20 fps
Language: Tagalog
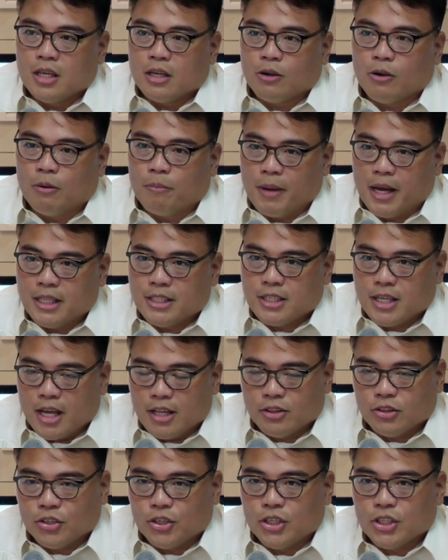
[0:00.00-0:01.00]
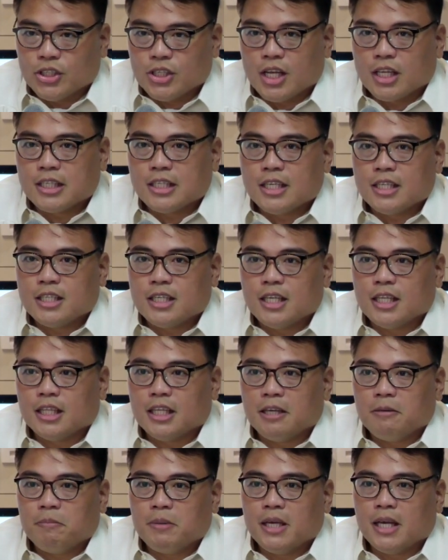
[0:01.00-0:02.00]
command centers at
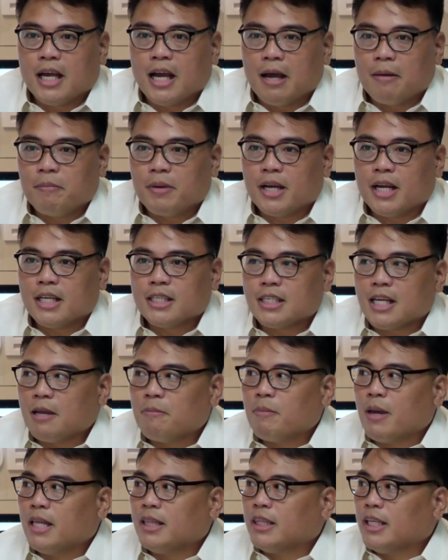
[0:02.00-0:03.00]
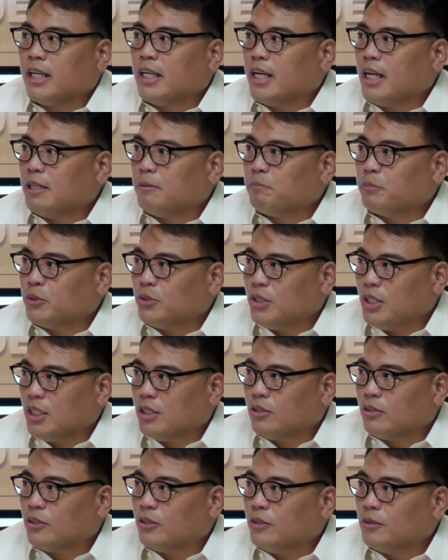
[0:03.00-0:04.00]
CCTV cameras ay ma-integrate po
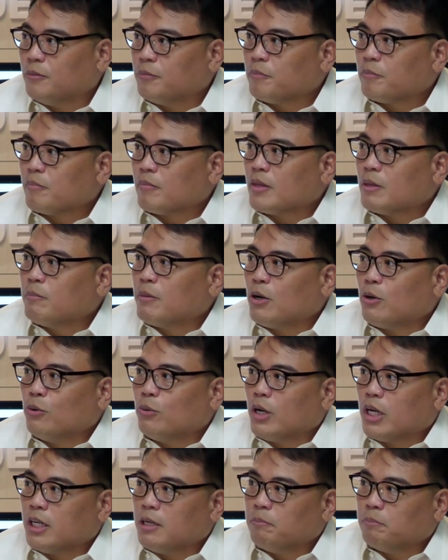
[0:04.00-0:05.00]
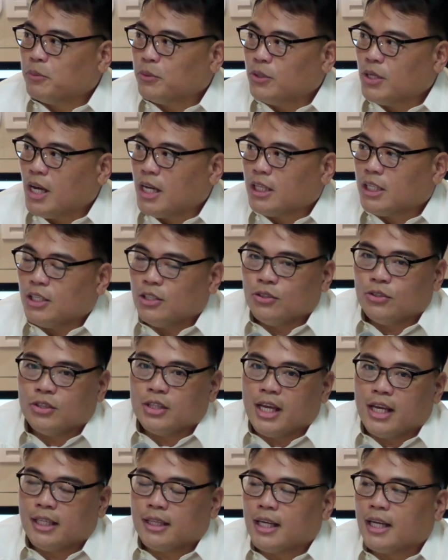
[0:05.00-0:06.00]
dito. Makuha rin po natin yung
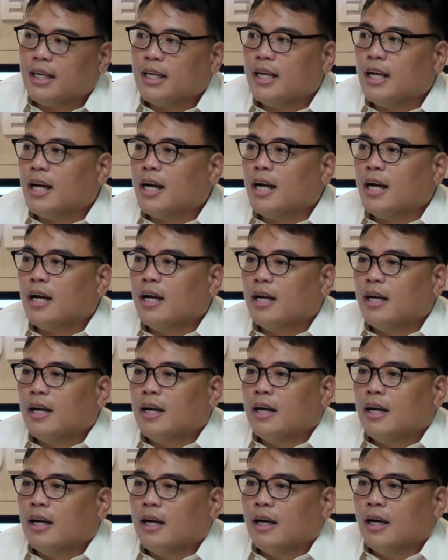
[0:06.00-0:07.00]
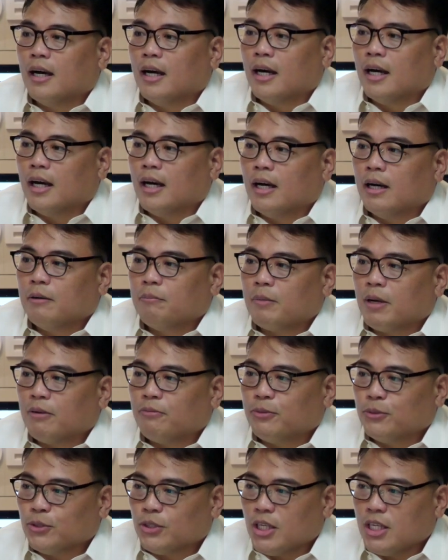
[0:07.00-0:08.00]
data nila, uh, mga
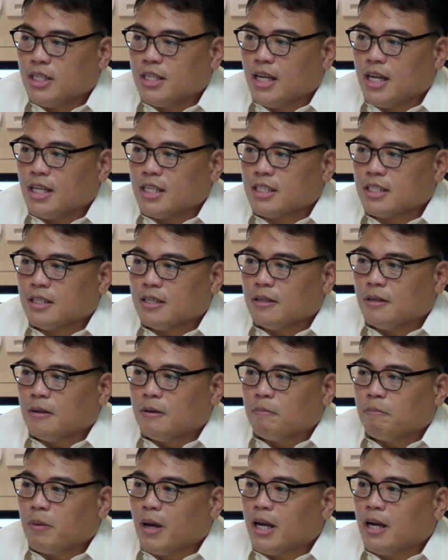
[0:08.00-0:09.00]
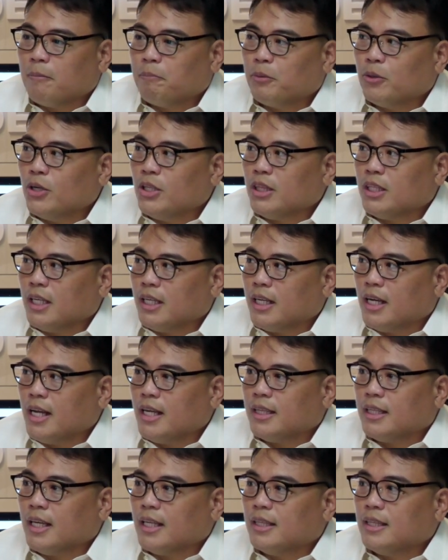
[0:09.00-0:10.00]
footages, para po
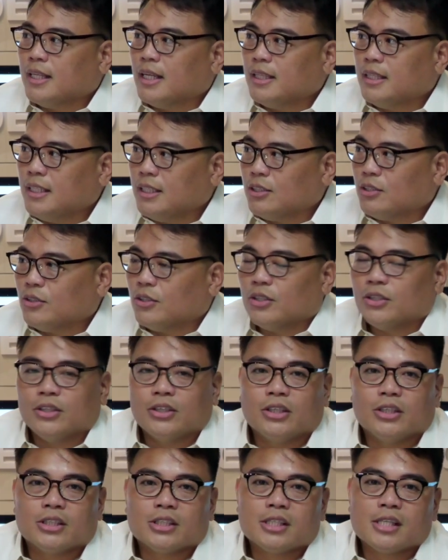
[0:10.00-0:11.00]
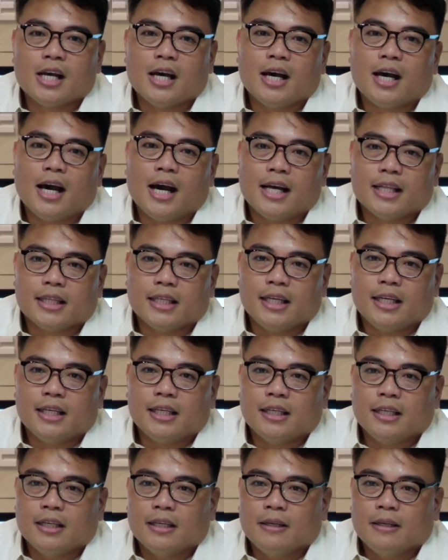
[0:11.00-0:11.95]
integrated na dito sa atin